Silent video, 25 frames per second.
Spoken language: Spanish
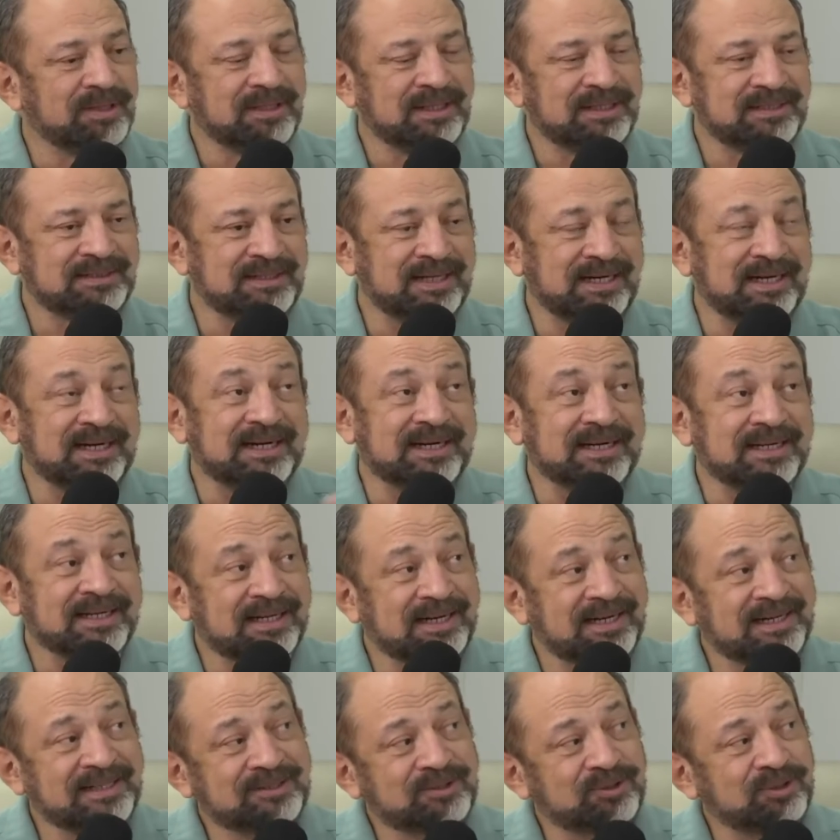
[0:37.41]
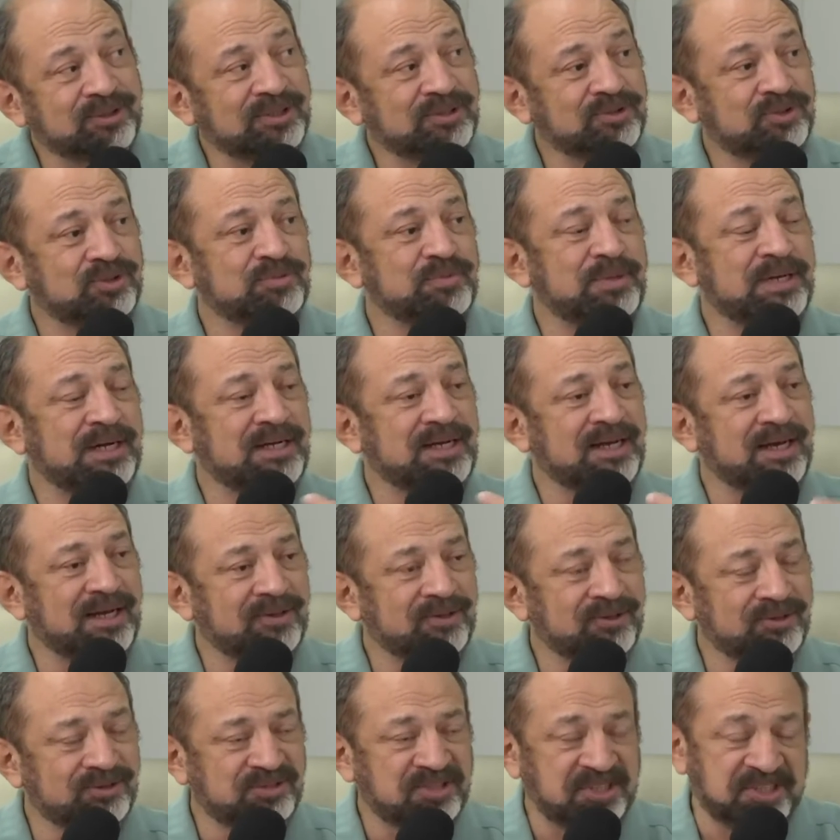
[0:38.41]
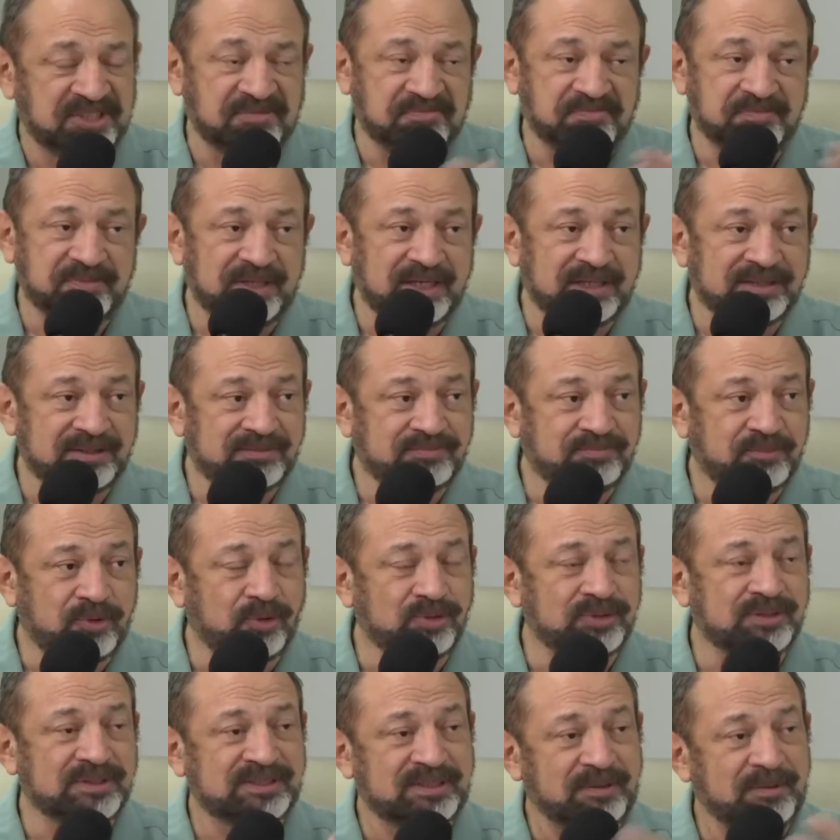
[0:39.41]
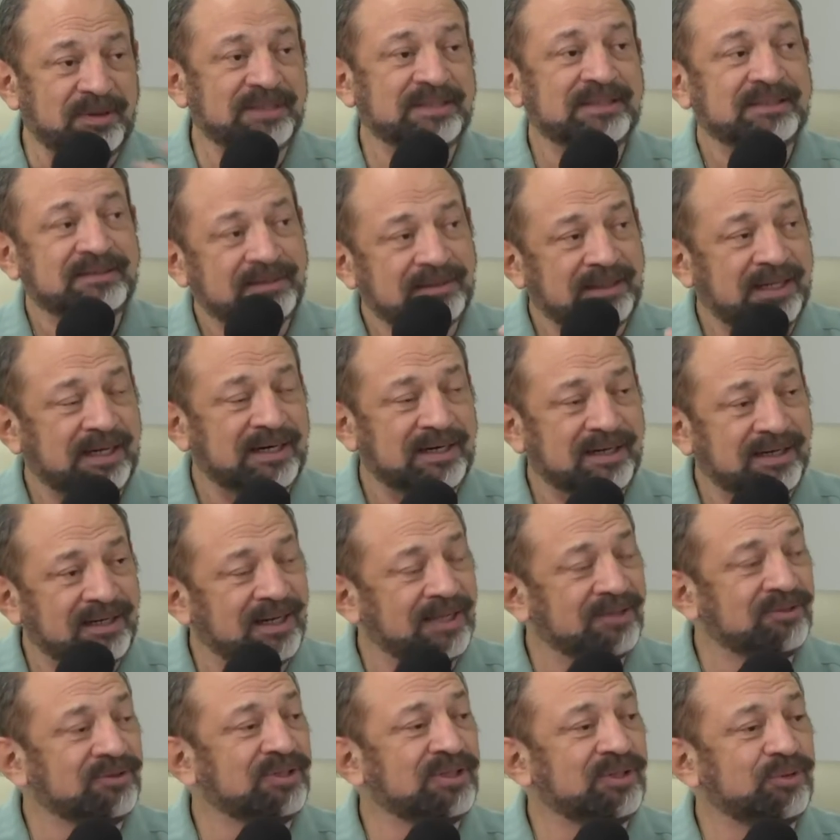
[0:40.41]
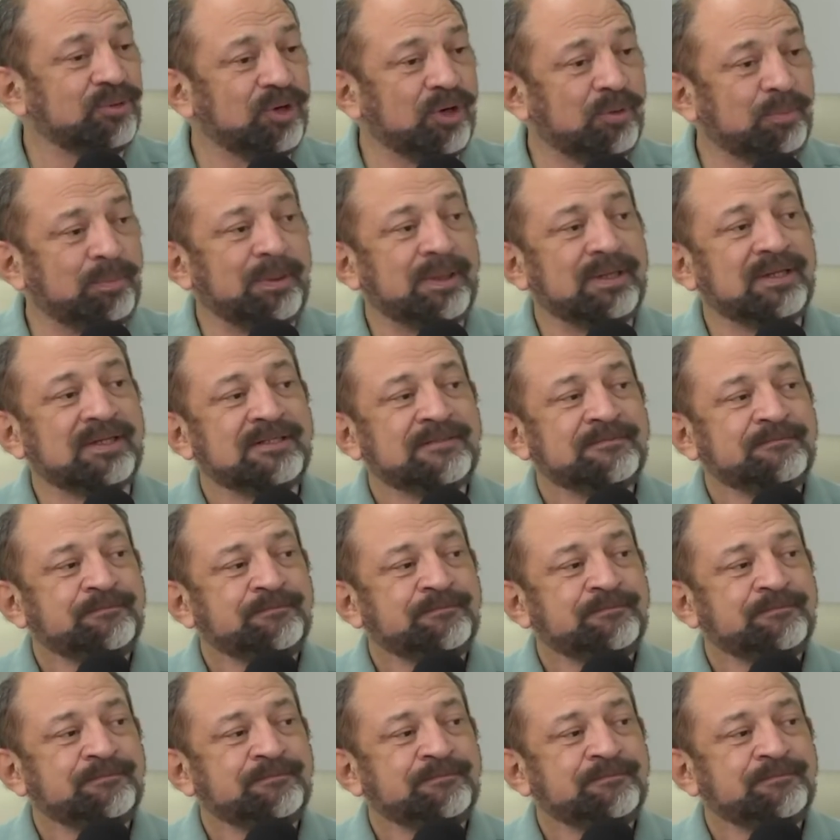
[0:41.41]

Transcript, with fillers: Es el regreso de esos mercados y las cosas se van arreglando en Europa.